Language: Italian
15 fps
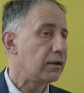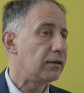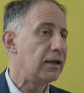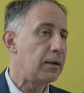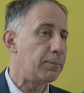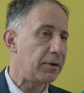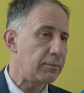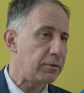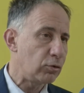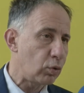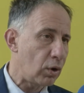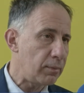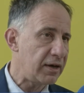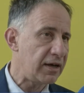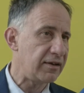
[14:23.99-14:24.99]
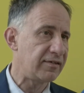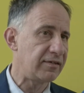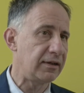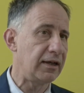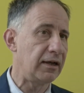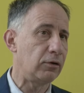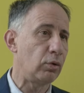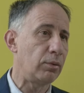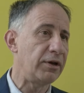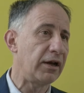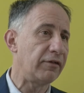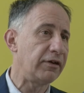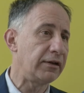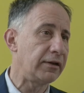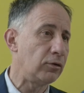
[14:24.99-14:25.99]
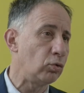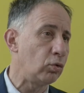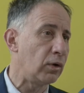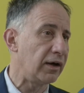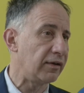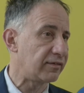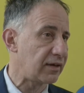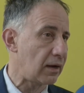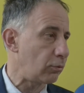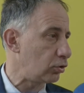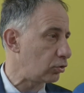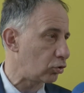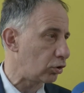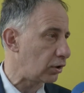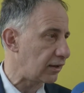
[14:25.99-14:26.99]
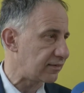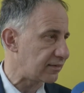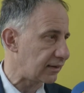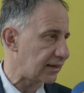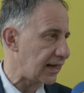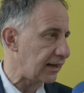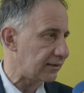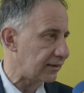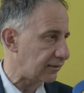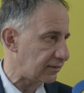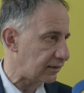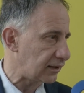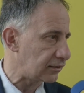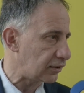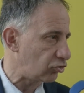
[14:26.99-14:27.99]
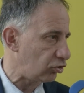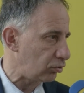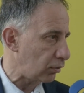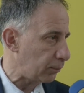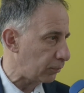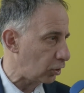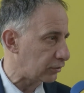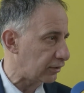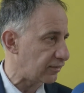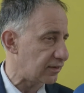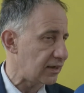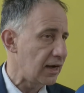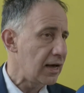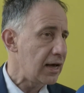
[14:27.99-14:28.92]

Nei primi due mesi del 2022 siamo intorno ai 70-75 protesi.